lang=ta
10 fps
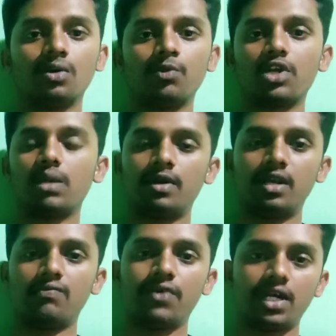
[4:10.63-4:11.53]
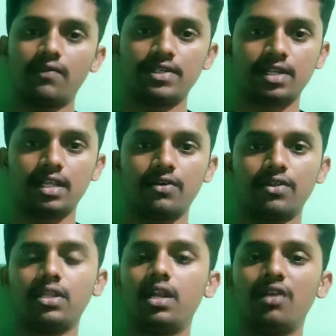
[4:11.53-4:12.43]
ஒரு முக்கியமான லிம்ஃபேட்டிக் வசில்
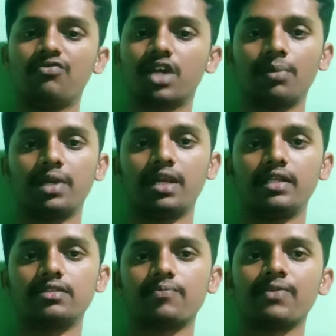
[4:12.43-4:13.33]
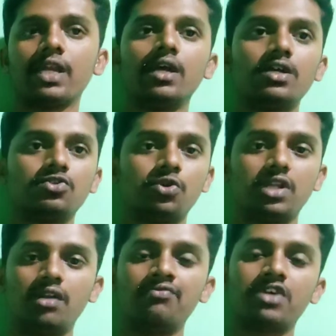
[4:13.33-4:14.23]
தான் வந்து லிம்ஃப் கேபிலரிஸ் ஸோ
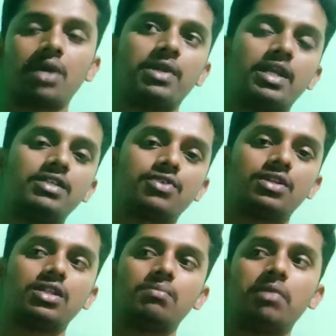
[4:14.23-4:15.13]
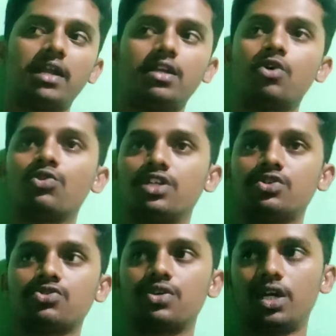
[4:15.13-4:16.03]
இந்த லிம்ஃப் கேபிலரிஸ் வந்து பிளட்டுக்கும்
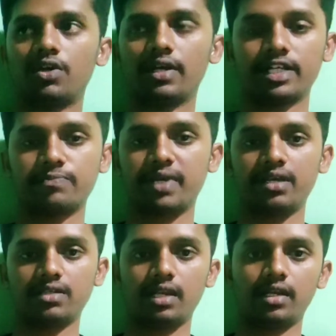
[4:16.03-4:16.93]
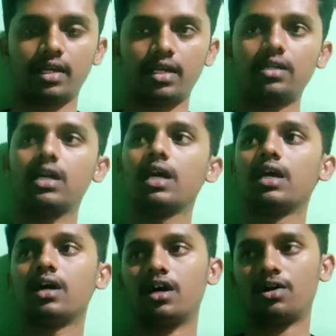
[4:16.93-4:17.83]
டிஷ்யூஸ்க்கும் நடுவில் இருக்கிற ஸ்பேஸில் இருக்கிற
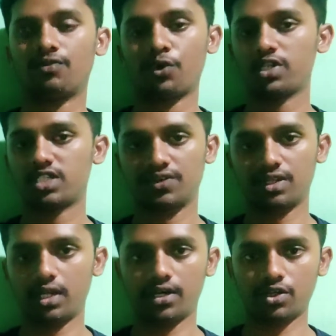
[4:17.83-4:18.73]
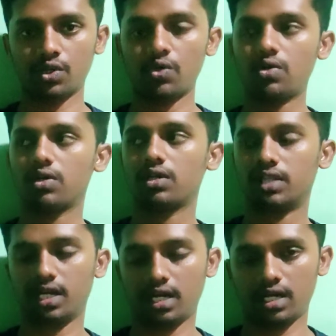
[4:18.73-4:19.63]
ஃப்ளூயிட்ஸை வந்து எடுத்துக்கும்
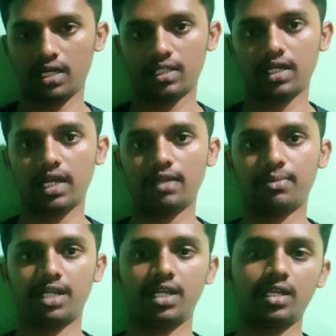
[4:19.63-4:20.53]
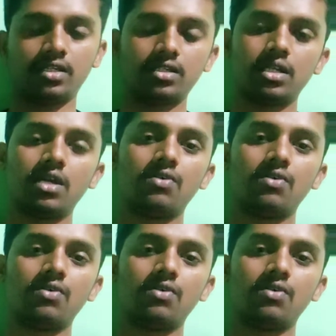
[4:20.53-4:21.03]
தென் அங்கேருந்து கலெக்ட் பண்ணிக்கிட்டு